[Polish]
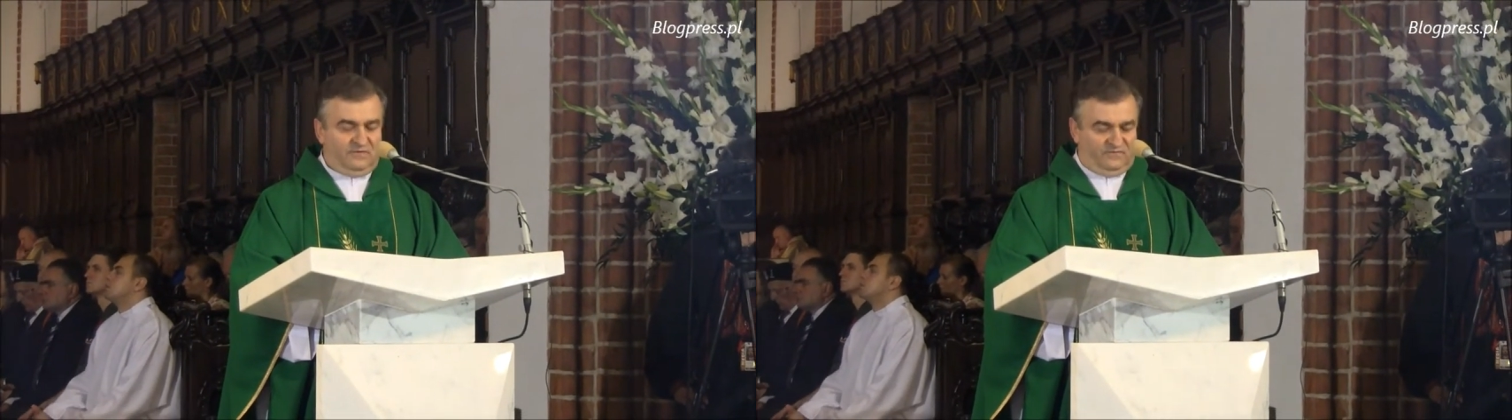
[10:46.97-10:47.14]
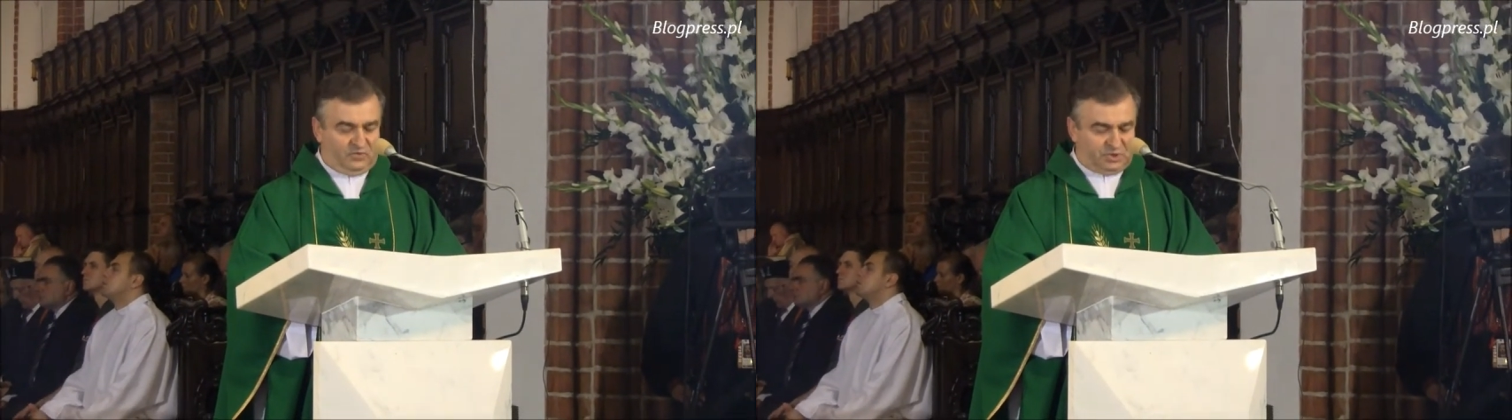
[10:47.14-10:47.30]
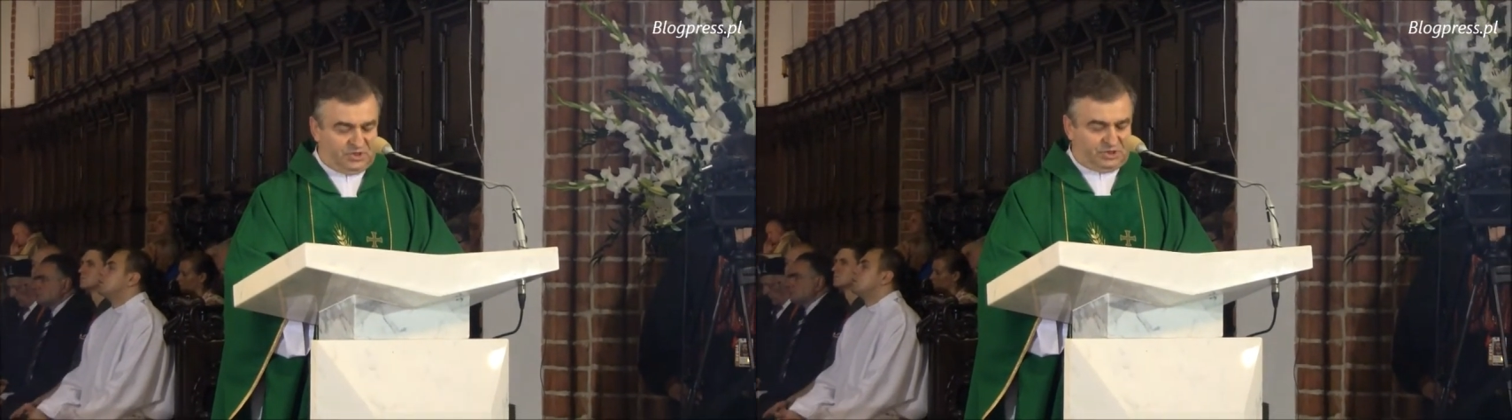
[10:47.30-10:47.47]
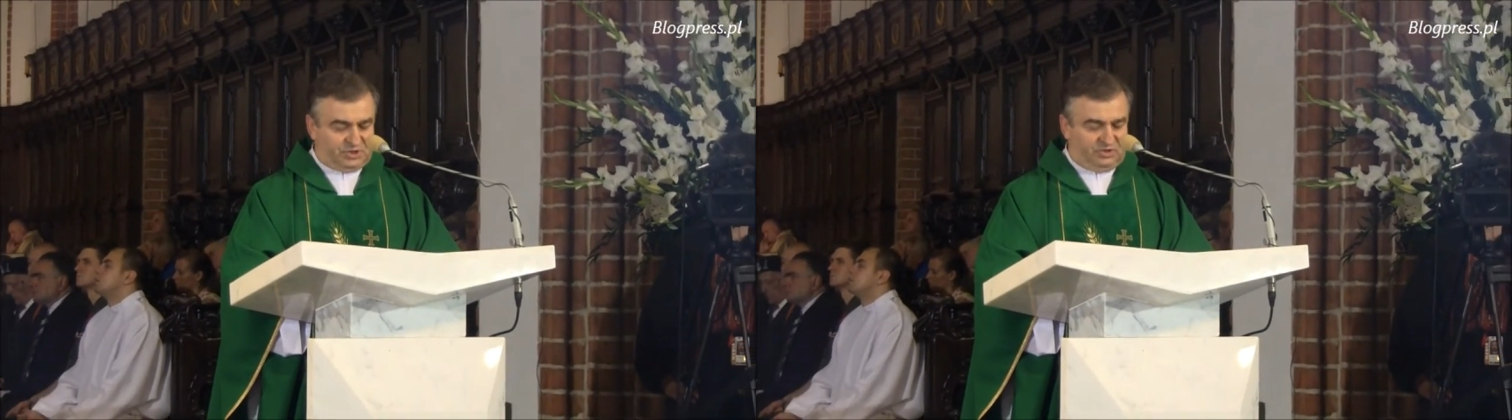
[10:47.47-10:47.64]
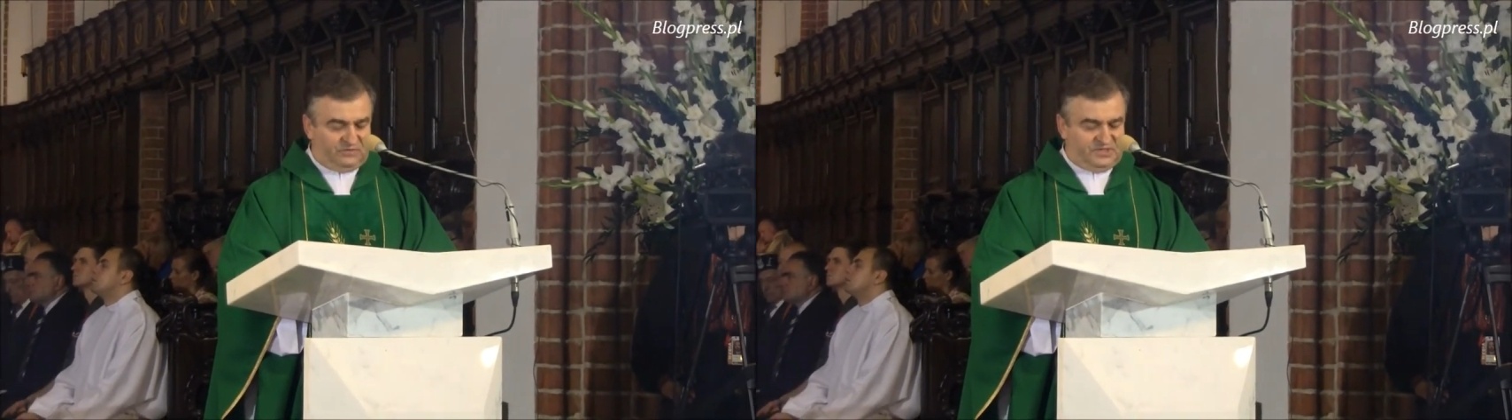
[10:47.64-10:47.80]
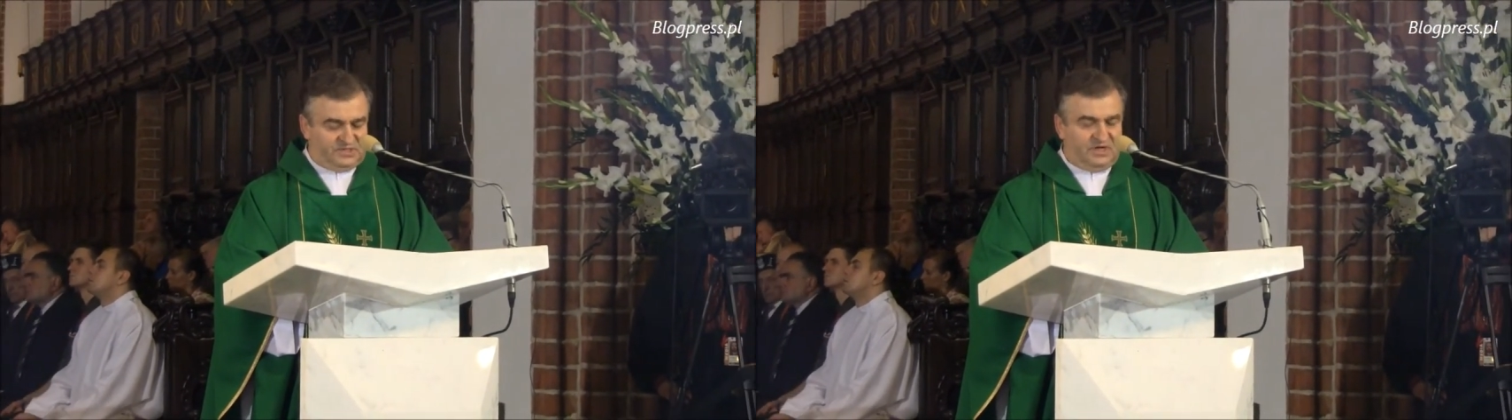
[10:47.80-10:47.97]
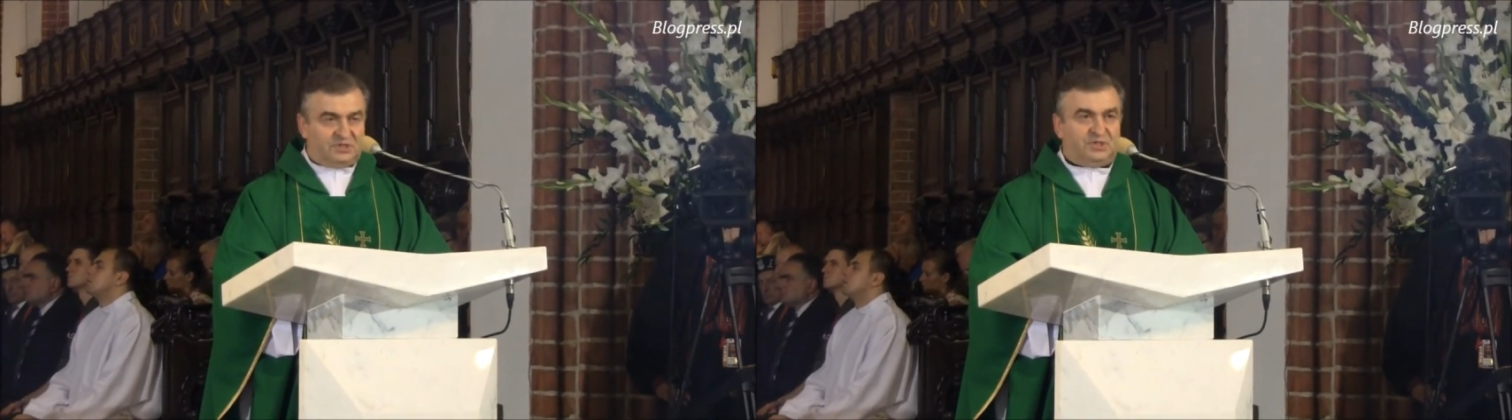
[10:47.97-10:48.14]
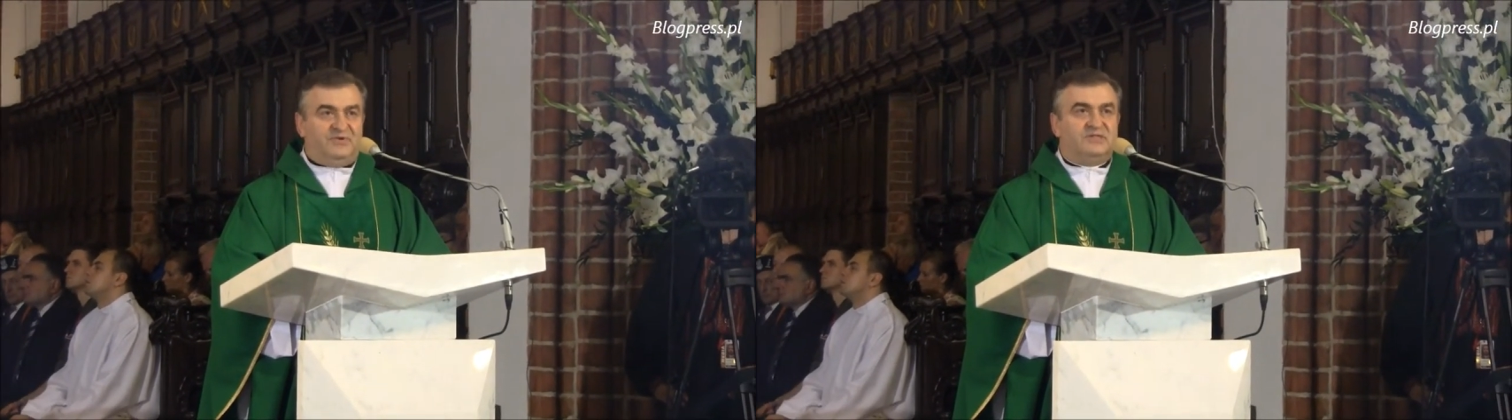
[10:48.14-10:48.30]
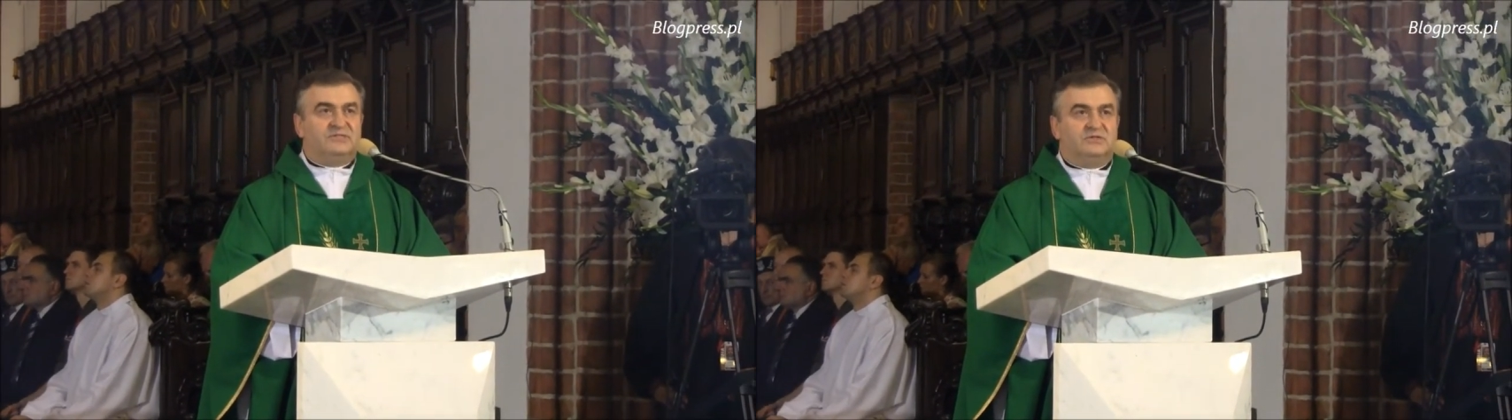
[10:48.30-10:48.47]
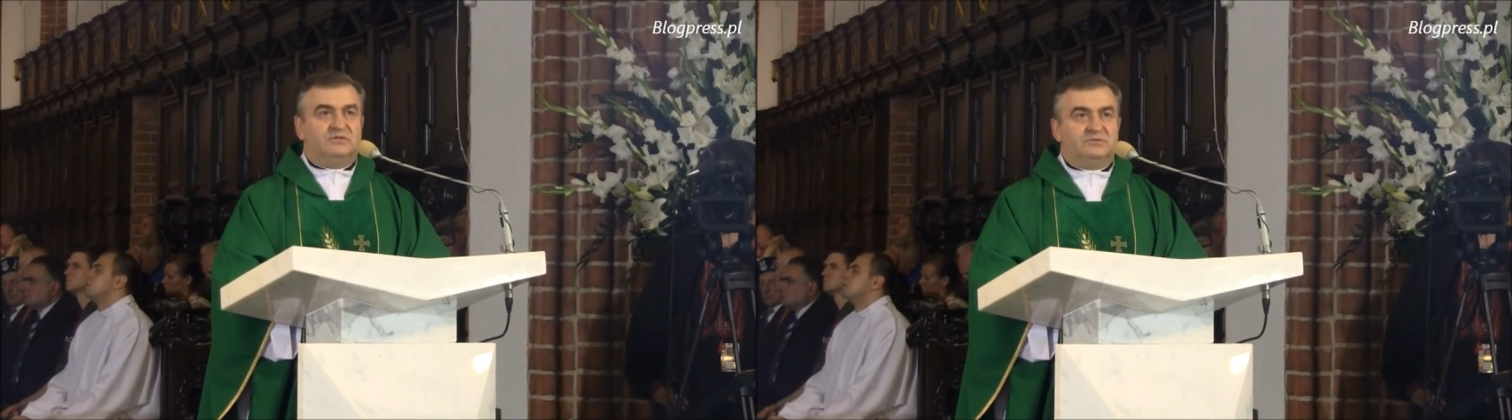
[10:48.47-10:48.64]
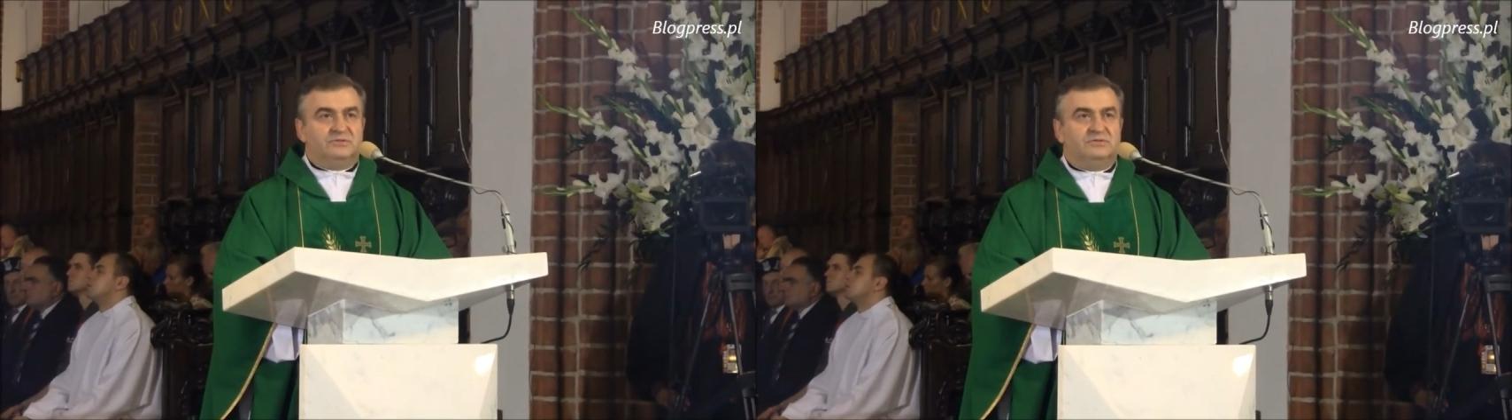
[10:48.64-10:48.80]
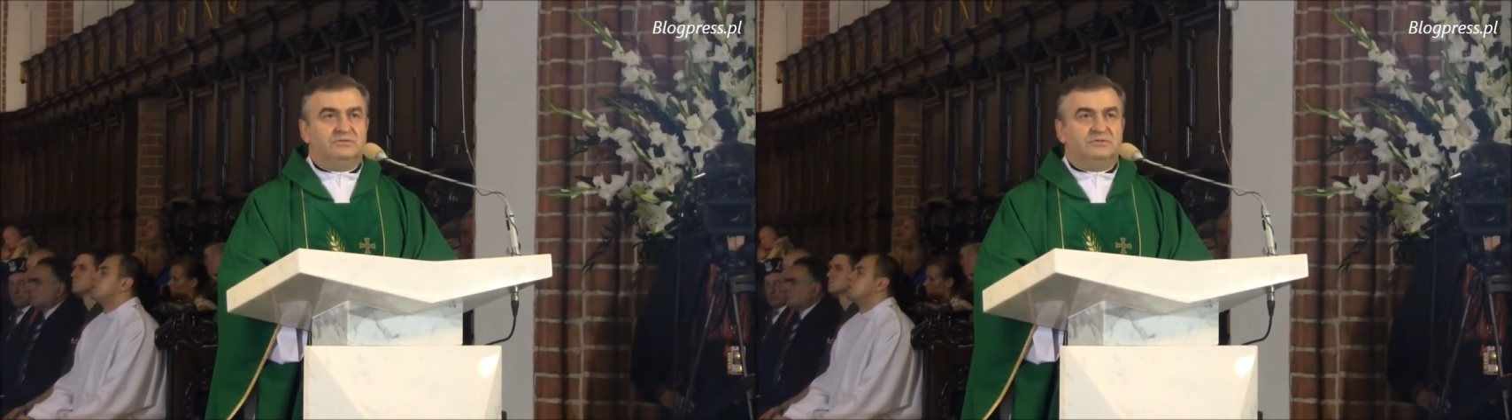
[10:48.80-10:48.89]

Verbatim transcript: w różnych środowiskach świeckość.